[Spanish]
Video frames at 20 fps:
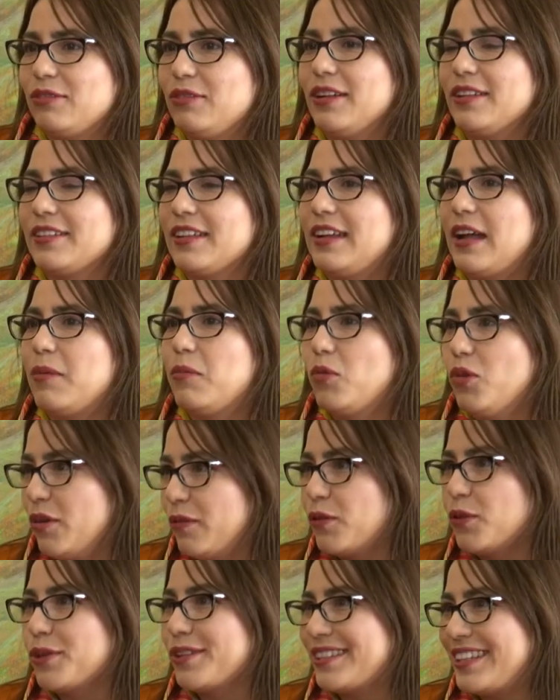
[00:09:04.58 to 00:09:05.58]
una escena muy
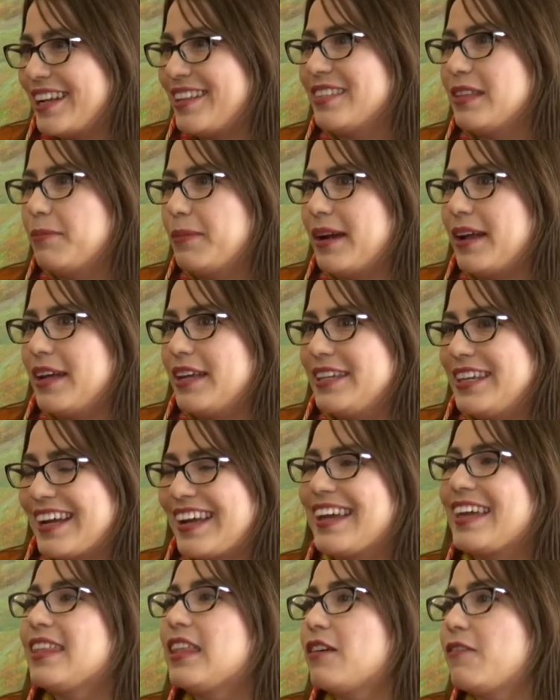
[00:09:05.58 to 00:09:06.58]
frustrante para ella
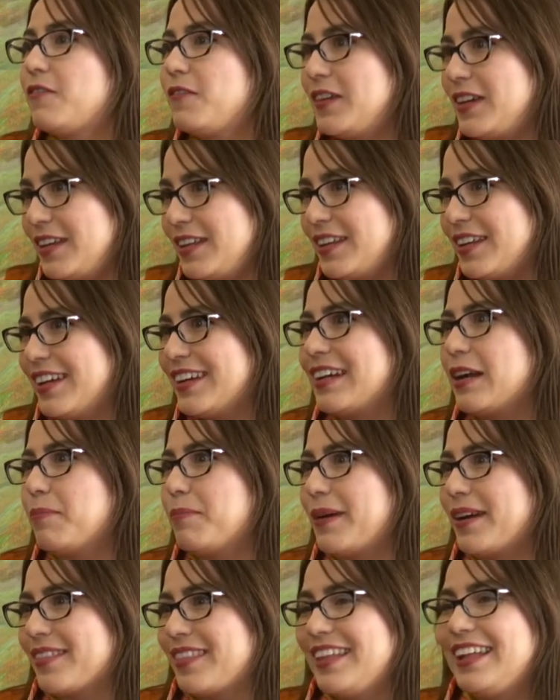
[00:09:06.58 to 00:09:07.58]
que define gran
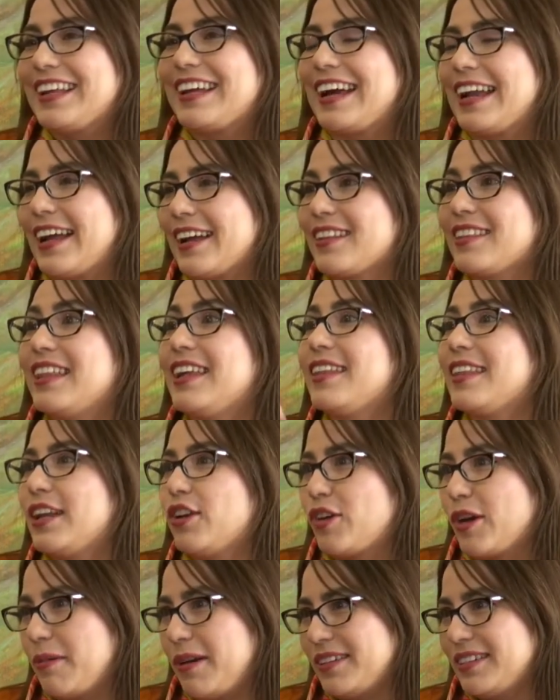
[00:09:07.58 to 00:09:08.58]
parte del carácter de
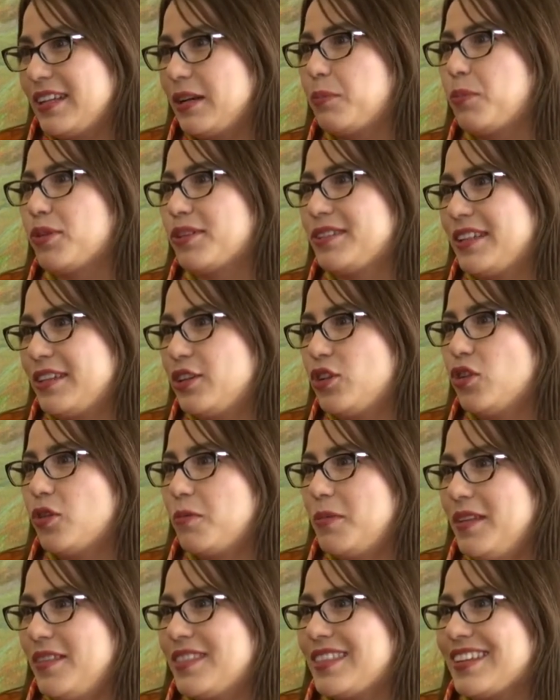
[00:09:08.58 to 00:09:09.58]
lo que va a ser
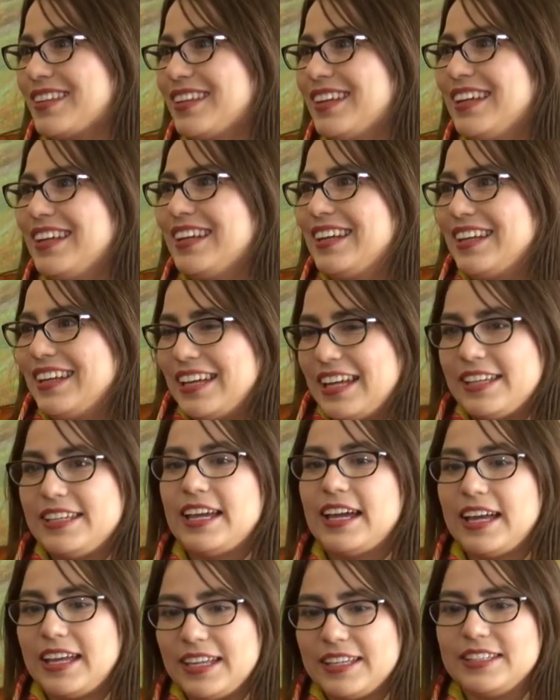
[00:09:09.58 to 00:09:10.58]
posteriormente.
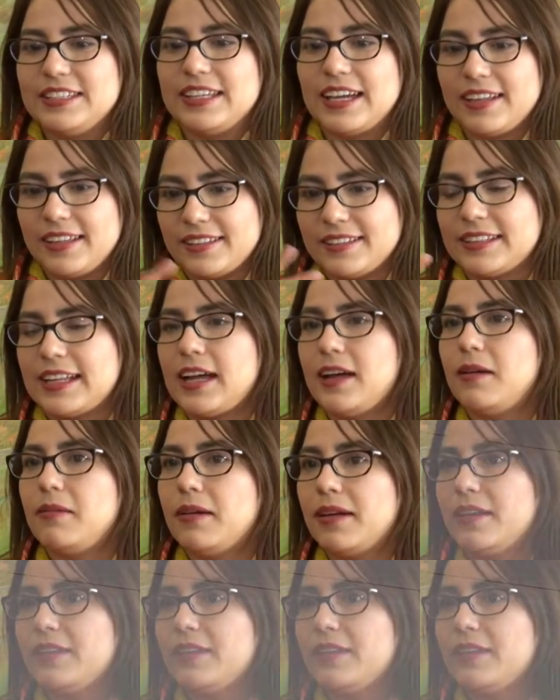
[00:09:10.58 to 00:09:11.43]
Ella ya estaba,